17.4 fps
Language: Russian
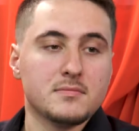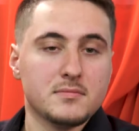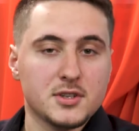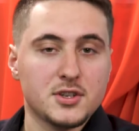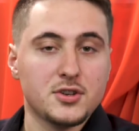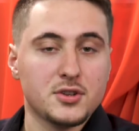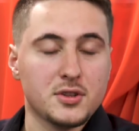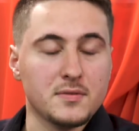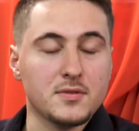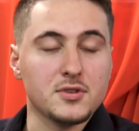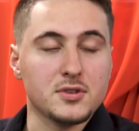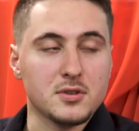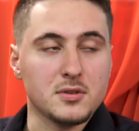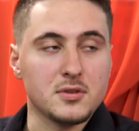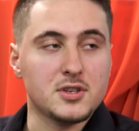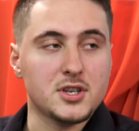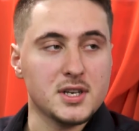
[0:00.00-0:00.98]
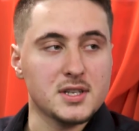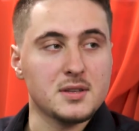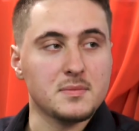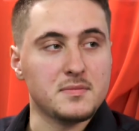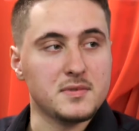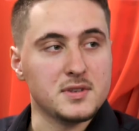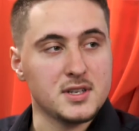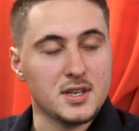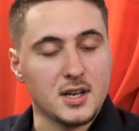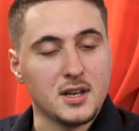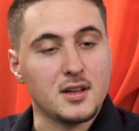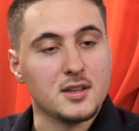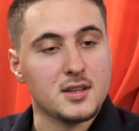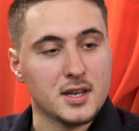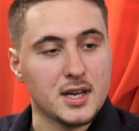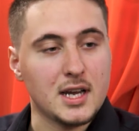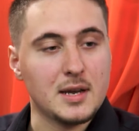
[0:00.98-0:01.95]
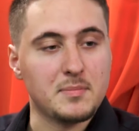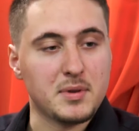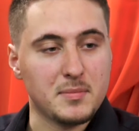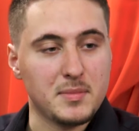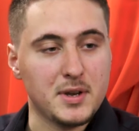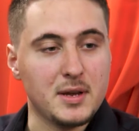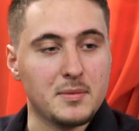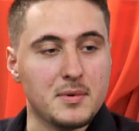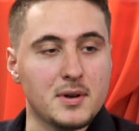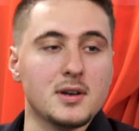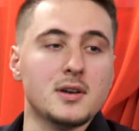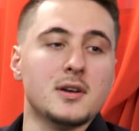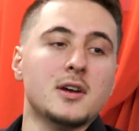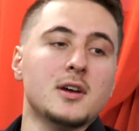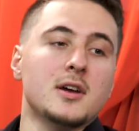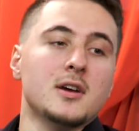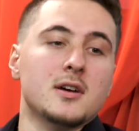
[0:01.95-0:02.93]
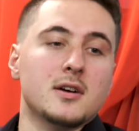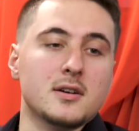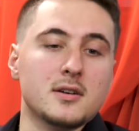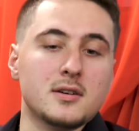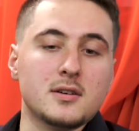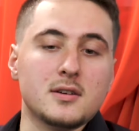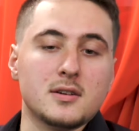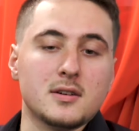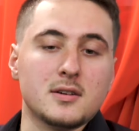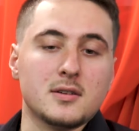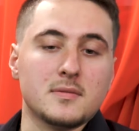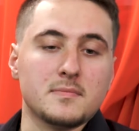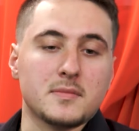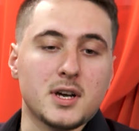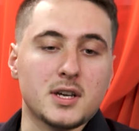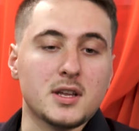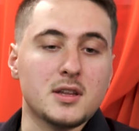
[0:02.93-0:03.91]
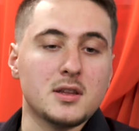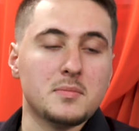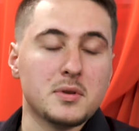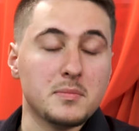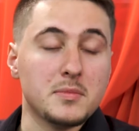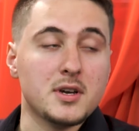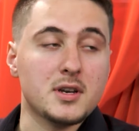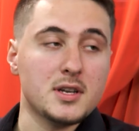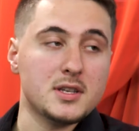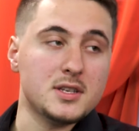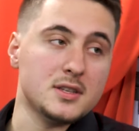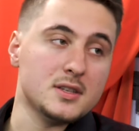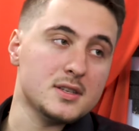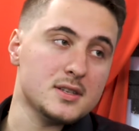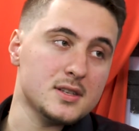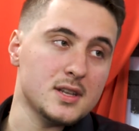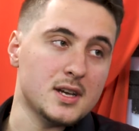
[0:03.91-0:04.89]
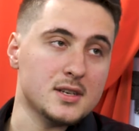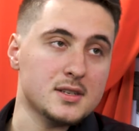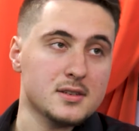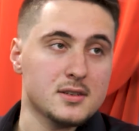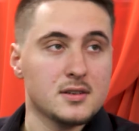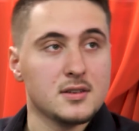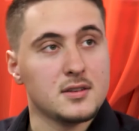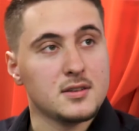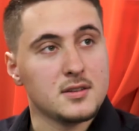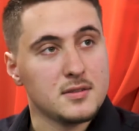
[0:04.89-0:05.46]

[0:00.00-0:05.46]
За счет того, что часто возникала такая проблема, а, когда, например, один из нас